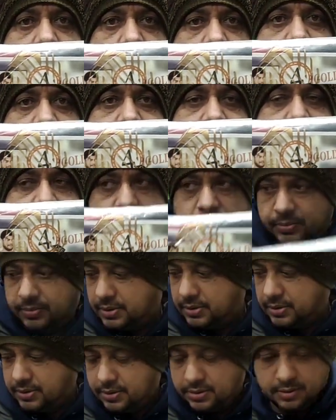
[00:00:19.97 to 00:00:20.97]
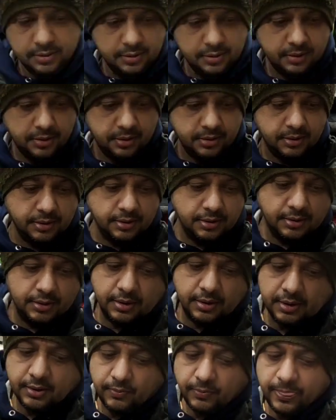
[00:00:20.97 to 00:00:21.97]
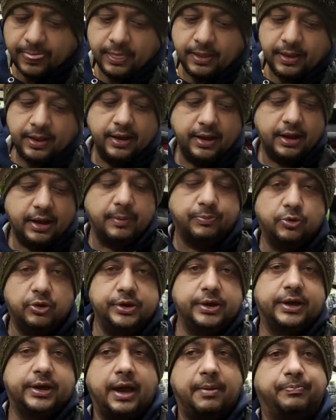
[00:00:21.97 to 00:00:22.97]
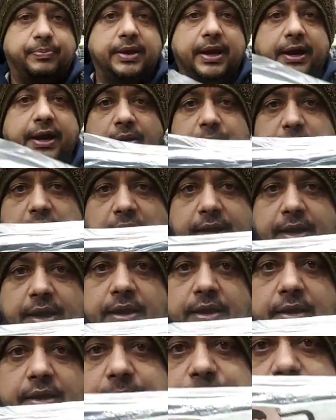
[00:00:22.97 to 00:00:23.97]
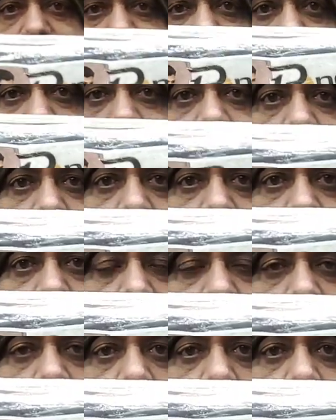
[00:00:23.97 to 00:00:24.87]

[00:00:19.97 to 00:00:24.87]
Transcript: कॉटन की आइटम एक आपको ये कैप की आइटम मिलेगी पचानवे रुपये में